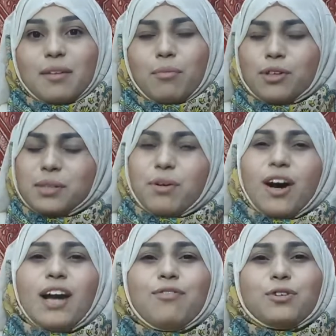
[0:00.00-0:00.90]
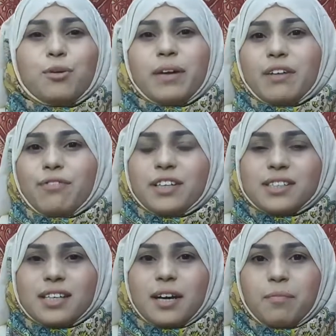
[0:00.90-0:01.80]
बहुत सी मुखालफत को मैंने फेस
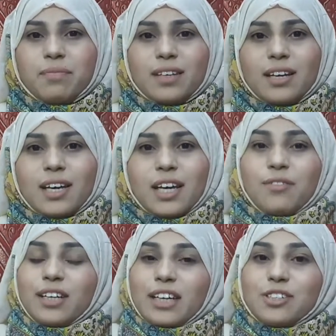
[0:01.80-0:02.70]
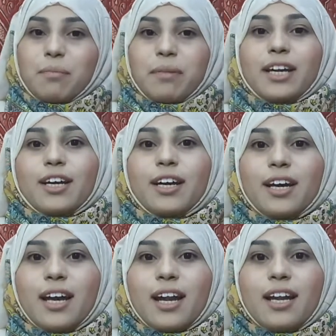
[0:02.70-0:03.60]
किया इवन कि जब मैंने
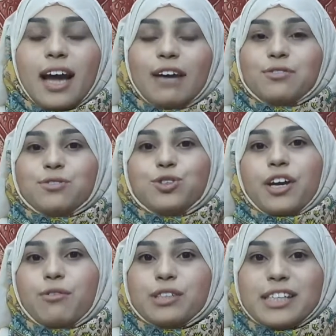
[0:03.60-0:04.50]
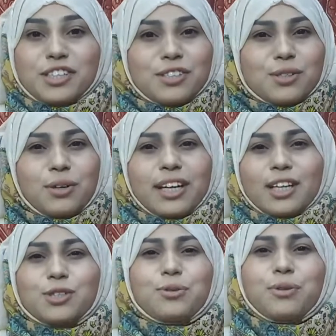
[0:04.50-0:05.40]
लाइव जो है वो सेशंस को लेना
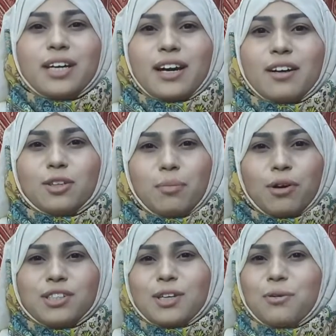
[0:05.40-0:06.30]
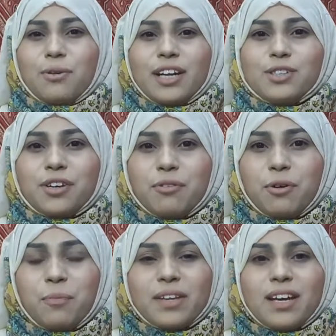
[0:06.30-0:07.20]
शुरू किया तो बहुत से लोगों ने जो है
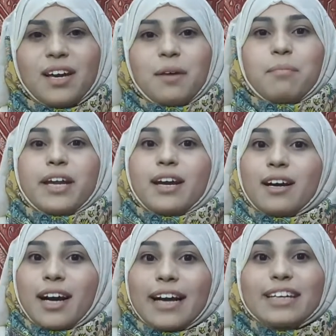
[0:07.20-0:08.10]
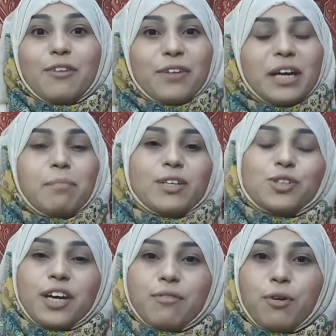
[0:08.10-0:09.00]
वो मेरे हेड कवरिंग पर
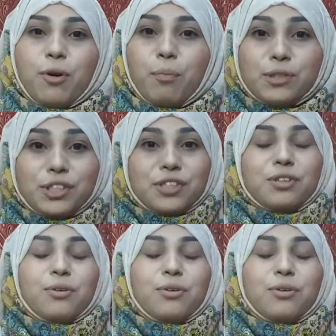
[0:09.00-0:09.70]
जो है वो ओपोजिशन